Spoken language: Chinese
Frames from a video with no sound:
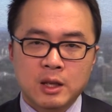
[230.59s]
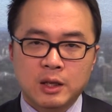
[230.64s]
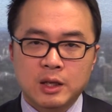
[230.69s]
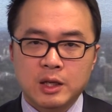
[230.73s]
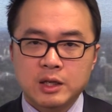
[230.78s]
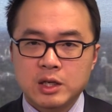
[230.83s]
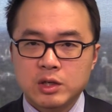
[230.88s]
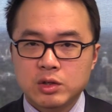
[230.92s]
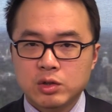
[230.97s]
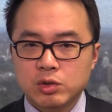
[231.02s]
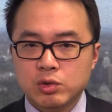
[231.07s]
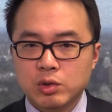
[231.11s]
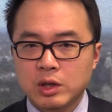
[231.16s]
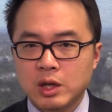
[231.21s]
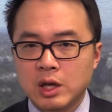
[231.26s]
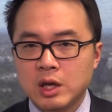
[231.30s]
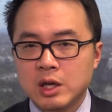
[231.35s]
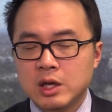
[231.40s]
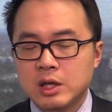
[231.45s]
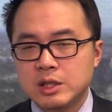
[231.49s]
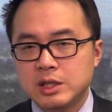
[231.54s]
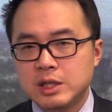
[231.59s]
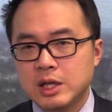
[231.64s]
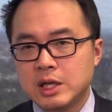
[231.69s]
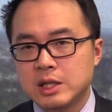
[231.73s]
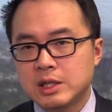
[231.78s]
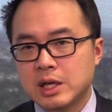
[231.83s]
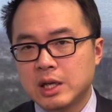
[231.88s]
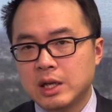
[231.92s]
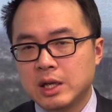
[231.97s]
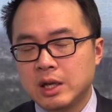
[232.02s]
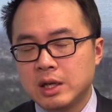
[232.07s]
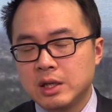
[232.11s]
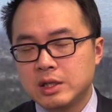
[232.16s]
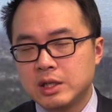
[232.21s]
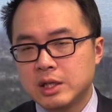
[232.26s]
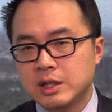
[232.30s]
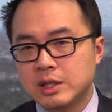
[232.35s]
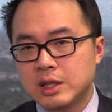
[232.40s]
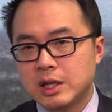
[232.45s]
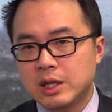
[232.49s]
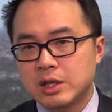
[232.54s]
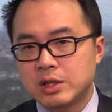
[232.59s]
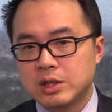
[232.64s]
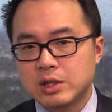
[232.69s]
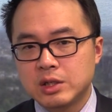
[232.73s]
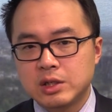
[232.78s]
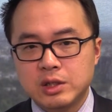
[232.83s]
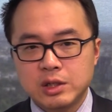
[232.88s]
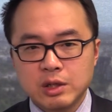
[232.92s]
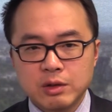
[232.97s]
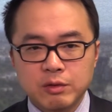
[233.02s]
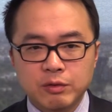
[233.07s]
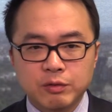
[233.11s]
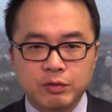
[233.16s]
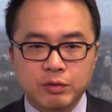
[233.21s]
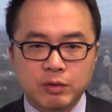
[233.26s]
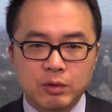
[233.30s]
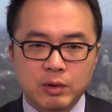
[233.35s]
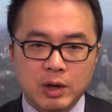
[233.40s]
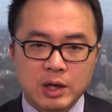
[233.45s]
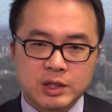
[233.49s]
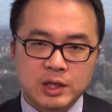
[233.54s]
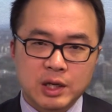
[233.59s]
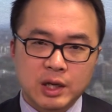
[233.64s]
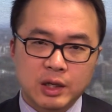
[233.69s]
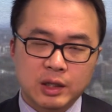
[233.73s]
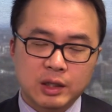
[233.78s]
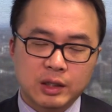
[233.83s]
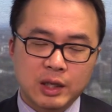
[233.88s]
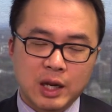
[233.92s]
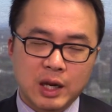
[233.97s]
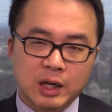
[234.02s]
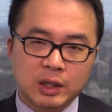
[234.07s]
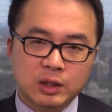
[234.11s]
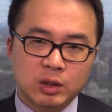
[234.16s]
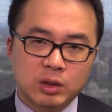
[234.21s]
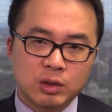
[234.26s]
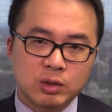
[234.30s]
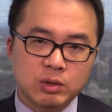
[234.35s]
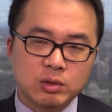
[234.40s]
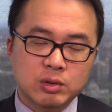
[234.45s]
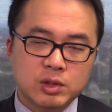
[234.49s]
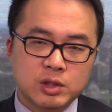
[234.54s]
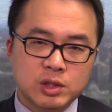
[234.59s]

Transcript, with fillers: 那也就是说呢，现在呢，现在呢是政府花钱带个头，